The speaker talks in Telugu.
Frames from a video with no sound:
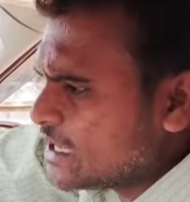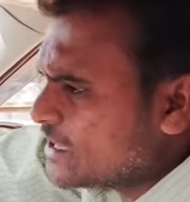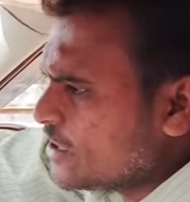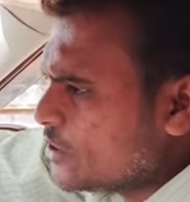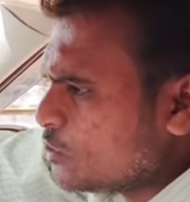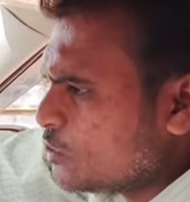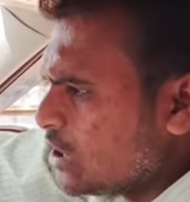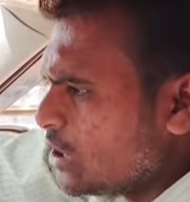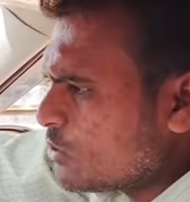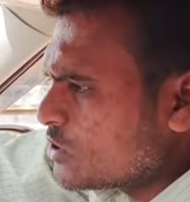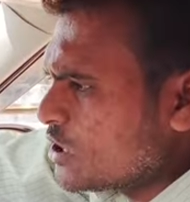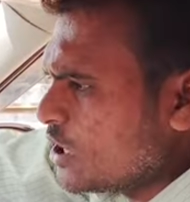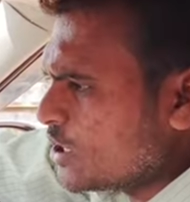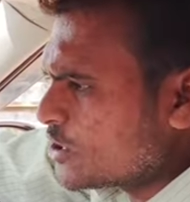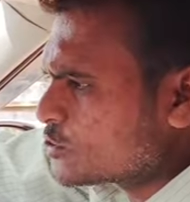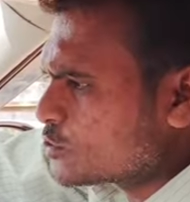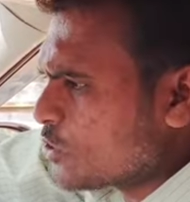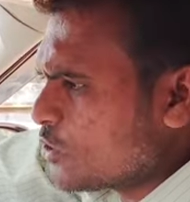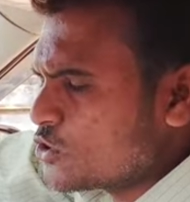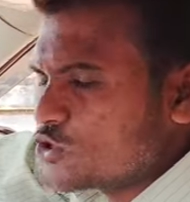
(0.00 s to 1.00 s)
లేదని కూడా
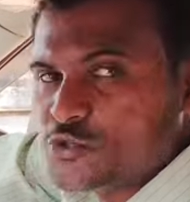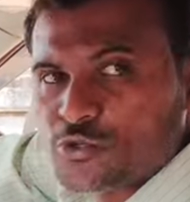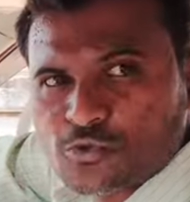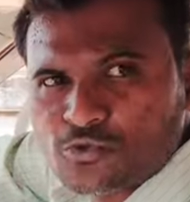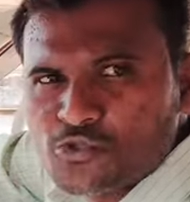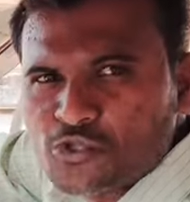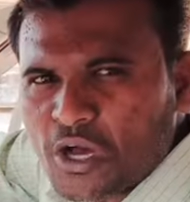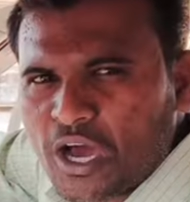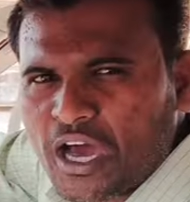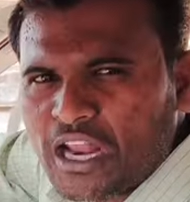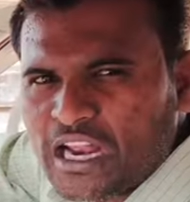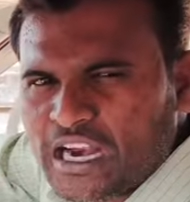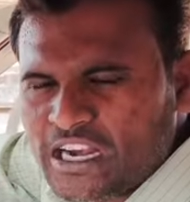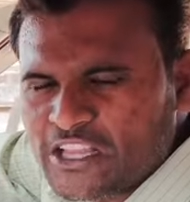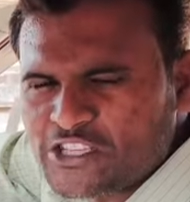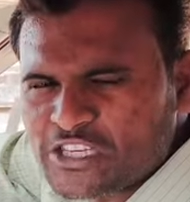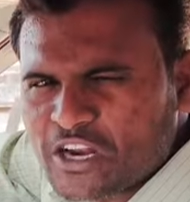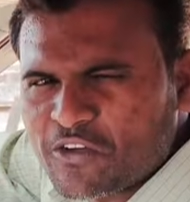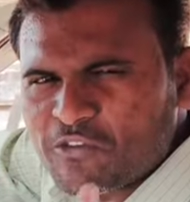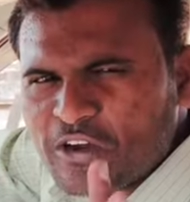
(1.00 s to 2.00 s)
వదిలేసుకోవచ్చు చాలా
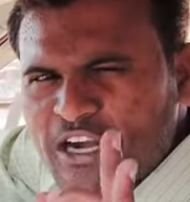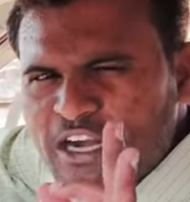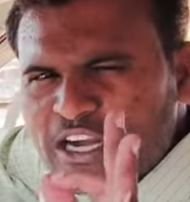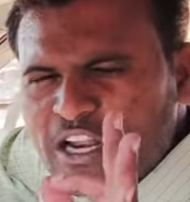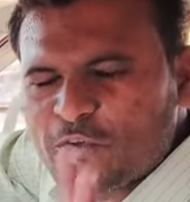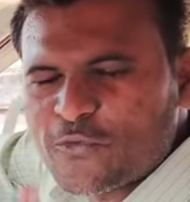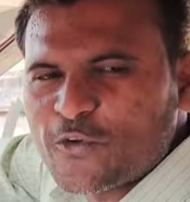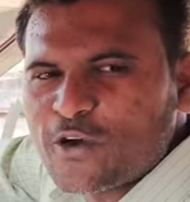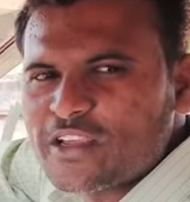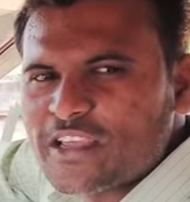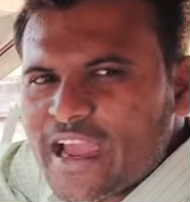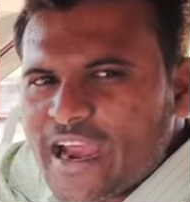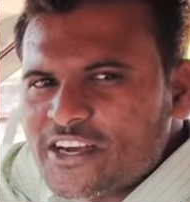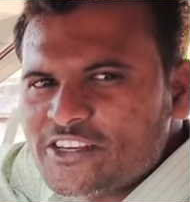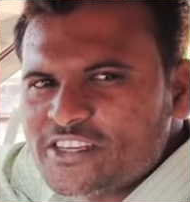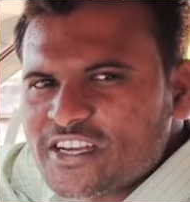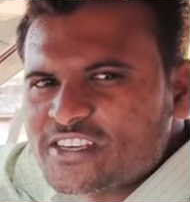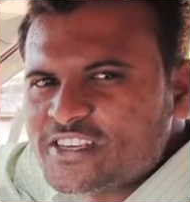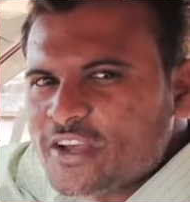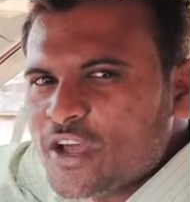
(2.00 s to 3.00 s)
అంటే చాలా వండర్ఫుల్
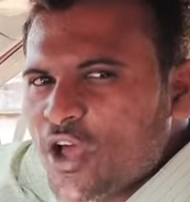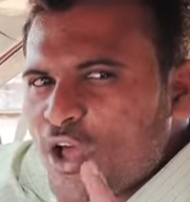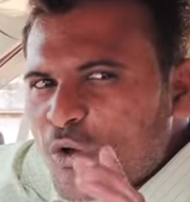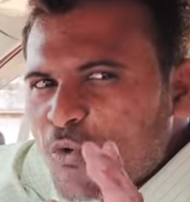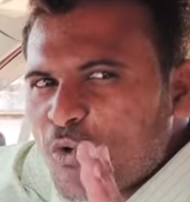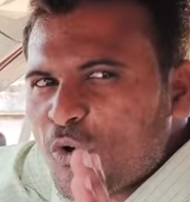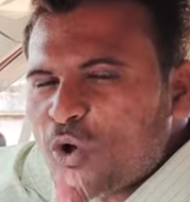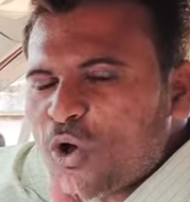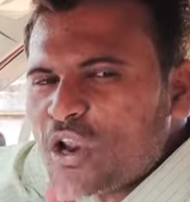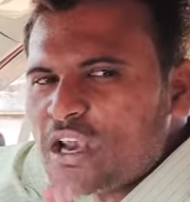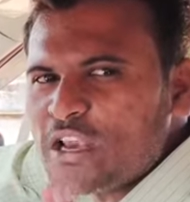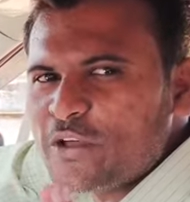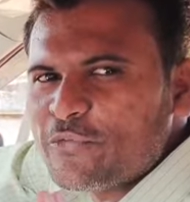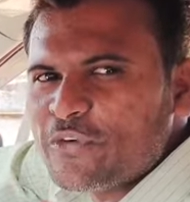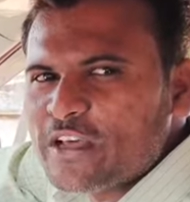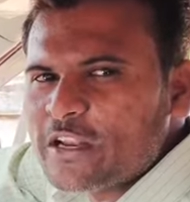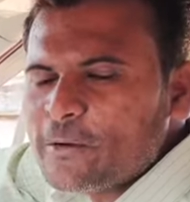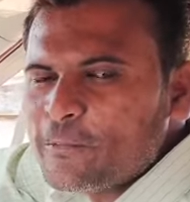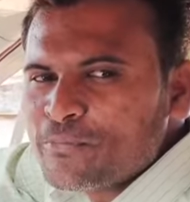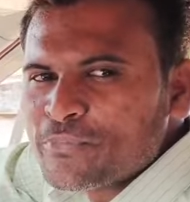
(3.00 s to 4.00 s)
గ్యాడ్జెట్ ఓన్లీ
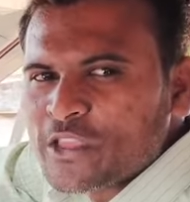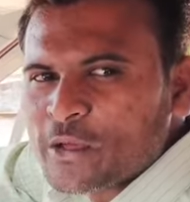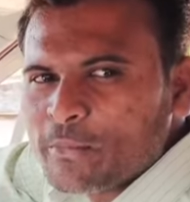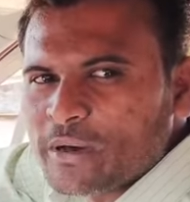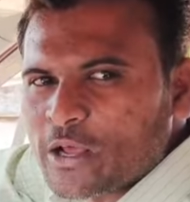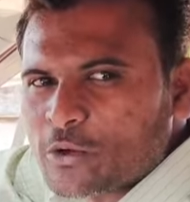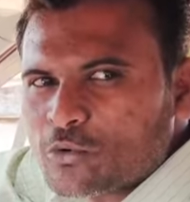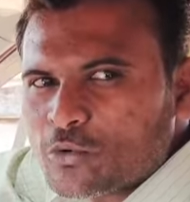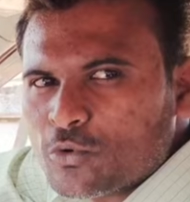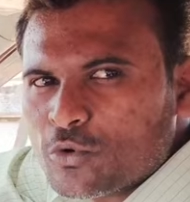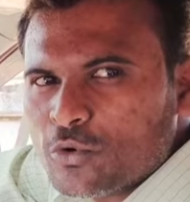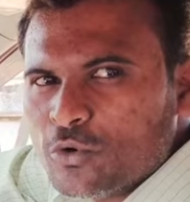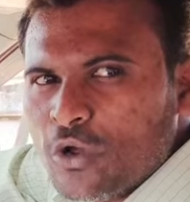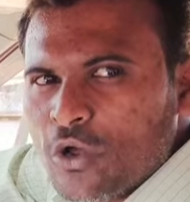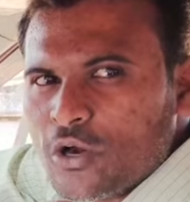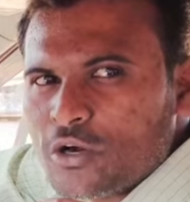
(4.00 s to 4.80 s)
ఫర్ మనకు